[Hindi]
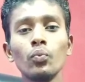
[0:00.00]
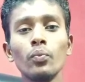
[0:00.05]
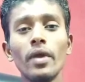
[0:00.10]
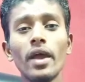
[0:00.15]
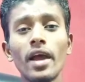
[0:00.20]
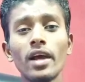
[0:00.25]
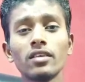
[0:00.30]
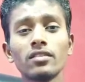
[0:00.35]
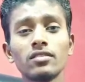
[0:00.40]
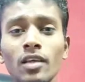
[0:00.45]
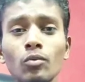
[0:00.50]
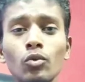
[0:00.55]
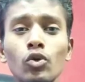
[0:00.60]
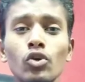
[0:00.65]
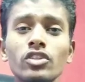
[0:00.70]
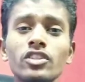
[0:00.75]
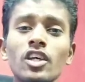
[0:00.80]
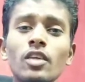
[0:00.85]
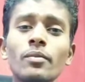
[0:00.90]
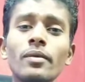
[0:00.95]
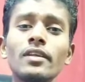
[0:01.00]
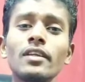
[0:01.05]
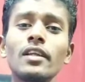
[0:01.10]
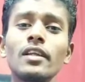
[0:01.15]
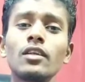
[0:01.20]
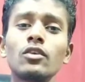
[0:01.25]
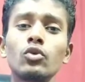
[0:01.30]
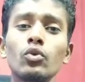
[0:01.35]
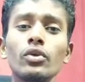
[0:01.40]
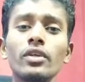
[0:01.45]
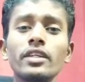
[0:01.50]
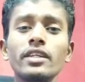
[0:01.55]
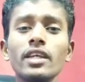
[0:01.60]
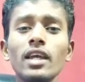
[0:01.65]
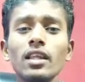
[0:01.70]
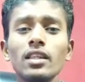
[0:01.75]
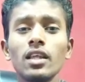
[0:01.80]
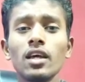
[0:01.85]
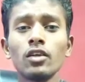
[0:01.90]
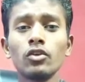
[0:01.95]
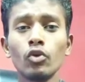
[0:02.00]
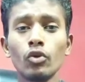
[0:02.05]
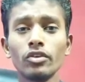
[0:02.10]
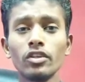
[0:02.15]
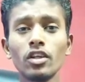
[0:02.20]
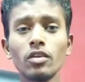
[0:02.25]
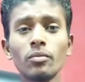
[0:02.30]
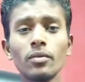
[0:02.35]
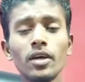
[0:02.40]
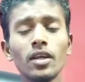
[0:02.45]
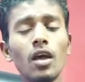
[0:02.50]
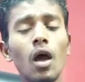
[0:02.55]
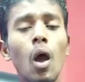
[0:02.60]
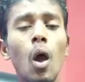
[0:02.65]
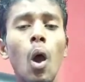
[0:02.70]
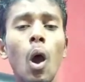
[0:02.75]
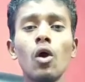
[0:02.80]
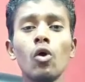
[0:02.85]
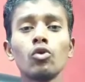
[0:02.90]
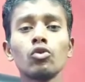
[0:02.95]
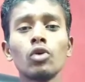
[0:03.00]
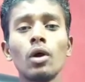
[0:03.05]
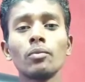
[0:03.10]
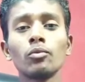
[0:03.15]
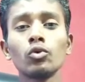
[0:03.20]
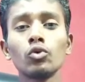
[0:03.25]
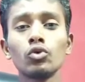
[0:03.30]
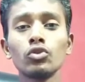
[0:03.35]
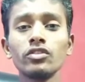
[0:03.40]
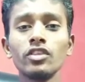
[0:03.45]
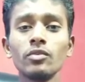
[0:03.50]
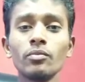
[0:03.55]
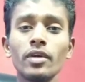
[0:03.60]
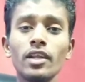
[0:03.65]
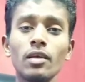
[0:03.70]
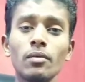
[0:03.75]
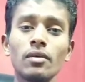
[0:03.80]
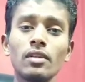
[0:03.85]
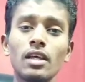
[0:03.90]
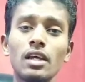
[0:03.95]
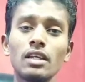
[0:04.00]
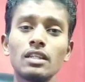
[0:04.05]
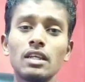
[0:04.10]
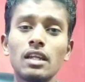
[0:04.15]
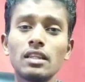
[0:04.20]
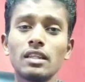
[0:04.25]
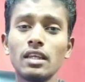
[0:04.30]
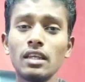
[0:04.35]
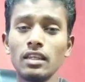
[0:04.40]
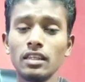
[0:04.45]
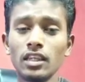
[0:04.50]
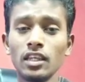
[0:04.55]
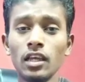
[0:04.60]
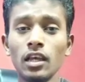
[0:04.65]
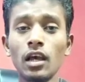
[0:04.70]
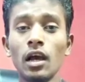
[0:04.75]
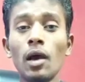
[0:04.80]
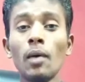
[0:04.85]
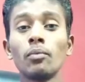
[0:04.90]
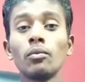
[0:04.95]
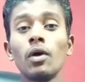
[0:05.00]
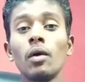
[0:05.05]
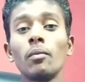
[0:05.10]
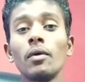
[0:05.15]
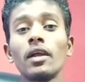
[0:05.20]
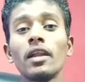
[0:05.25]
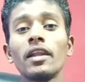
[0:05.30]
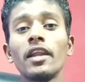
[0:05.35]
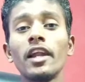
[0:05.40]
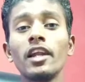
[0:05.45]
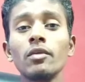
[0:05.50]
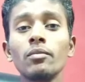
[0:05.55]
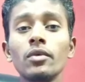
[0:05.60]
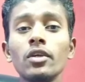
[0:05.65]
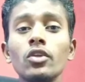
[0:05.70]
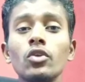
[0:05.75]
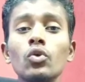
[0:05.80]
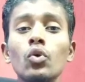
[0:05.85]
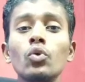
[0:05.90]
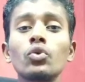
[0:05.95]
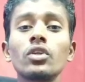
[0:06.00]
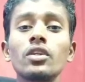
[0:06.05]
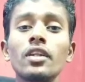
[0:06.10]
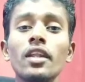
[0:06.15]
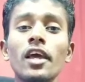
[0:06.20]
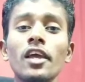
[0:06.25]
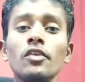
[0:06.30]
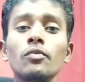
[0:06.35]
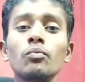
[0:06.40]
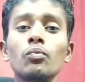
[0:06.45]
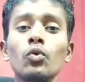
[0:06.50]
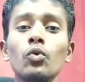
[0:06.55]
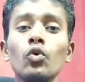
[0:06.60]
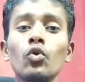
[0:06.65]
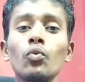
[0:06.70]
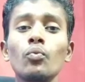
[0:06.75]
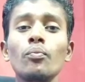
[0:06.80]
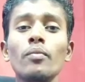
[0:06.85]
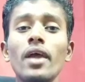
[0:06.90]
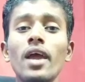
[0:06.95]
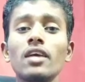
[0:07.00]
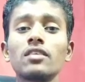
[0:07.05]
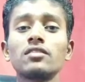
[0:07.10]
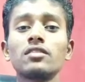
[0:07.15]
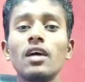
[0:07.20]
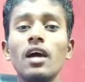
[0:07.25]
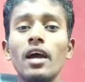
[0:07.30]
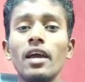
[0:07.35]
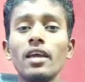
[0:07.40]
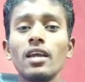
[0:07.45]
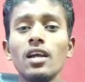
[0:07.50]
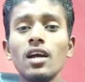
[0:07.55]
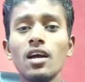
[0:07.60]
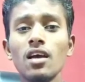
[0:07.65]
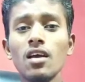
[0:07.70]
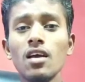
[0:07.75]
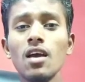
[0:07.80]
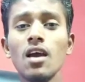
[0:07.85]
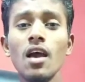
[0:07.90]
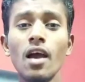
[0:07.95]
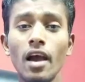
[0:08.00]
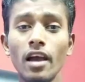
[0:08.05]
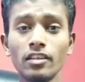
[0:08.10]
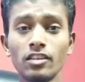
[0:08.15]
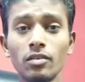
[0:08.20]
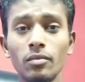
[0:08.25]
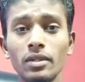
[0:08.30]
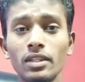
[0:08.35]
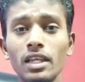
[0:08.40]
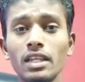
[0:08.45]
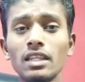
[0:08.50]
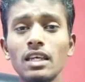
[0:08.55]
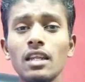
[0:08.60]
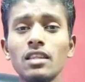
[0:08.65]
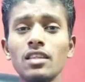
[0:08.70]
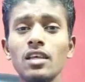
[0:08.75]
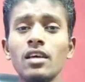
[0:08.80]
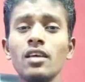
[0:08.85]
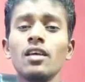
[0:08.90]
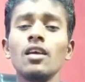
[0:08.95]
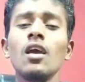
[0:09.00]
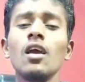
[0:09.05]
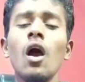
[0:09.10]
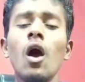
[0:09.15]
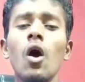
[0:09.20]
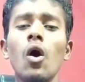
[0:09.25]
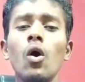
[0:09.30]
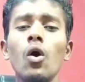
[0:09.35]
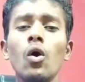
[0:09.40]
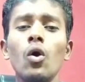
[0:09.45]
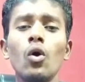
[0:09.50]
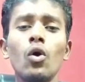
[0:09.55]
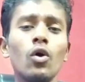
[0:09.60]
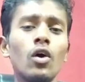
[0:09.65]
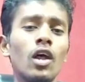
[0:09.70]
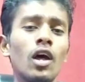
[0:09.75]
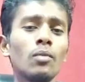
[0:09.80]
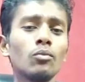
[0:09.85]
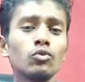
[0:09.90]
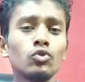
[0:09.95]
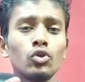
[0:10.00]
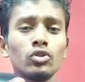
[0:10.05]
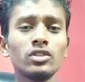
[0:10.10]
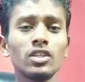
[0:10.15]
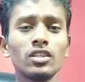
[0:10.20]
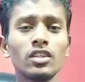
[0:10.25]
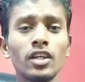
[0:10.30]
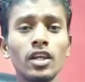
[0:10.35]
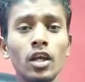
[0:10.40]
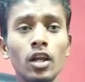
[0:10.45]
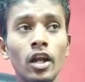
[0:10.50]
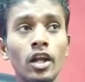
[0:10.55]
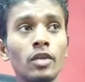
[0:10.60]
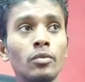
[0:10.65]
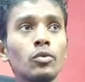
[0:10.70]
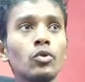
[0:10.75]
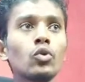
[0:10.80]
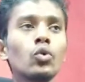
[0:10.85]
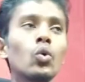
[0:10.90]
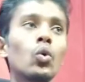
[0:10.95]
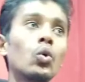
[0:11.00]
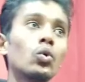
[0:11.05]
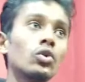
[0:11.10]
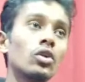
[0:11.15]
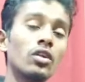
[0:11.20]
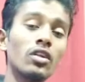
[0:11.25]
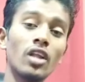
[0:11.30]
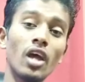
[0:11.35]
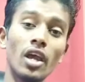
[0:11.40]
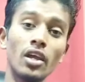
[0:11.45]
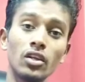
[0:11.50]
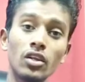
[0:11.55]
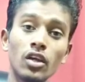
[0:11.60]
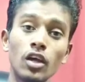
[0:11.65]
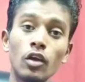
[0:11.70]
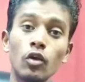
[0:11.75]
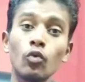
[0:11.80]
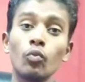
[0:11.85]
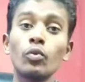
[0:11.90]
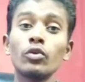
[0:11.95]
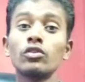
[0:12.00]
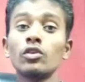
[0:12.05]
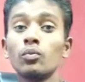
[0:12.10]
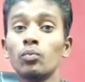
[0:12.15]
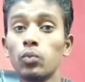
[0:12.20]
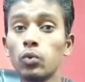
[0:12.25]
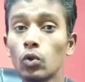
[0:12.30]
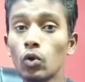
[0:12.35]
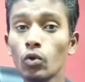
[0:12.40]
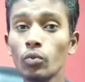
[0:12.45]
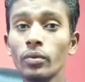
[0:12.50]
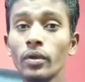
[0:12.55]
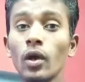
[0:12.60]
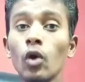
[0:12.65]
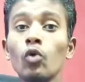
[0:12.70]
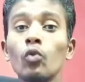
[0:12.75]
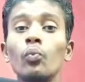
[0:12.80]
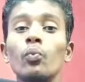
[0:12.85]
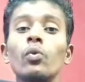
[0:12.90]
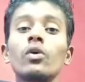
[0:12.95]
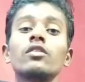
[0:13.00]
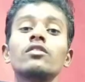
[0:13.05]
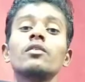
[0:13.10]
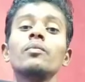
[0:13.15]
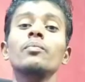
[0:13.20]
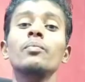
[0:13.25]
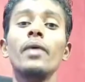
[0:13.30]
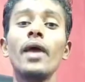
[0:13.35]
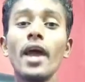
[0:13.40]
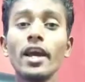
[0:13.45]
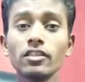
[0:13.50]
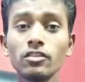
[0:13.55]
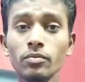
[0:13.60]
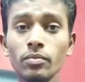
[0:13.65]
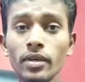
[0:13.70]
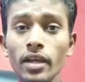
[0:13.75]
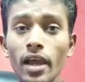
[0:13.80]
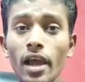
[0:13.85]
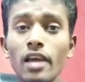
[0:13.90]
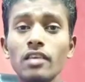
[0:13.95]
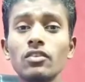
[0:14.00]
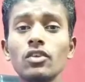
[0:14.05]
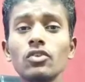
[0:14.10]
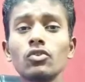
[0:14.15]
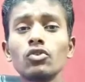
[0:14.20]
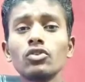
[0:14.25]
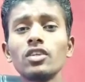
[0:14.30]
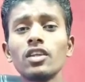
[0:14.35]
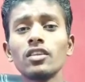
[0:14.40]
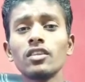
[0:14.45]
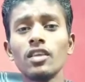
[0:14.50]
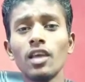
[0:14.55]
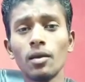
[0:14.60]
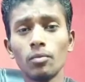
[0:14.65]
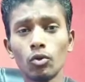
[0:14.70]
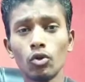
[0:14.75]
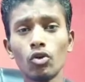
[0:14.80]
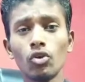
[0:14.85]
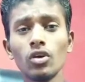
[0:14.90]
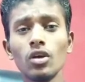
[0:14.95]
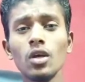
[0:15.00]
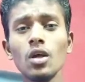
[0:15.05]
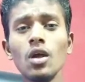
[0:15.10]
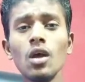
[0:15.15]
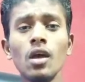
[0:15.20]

मैक्स मुकुल शर्मा ने ट्वीट किया था ट्विटर पर और वो आपको कुछ दिन पहले बताया जा रहा था कि आप हमारा रेडमी नोट 9 प्रो मैक्स आएगा ऐसा बताया जा रहा है और हम सोचा था कि रेडमी नोट 9 है ऊपर से प्रो भी है ऊपर से मैक्स भी है ऐसा सोच रहे थे हम लोग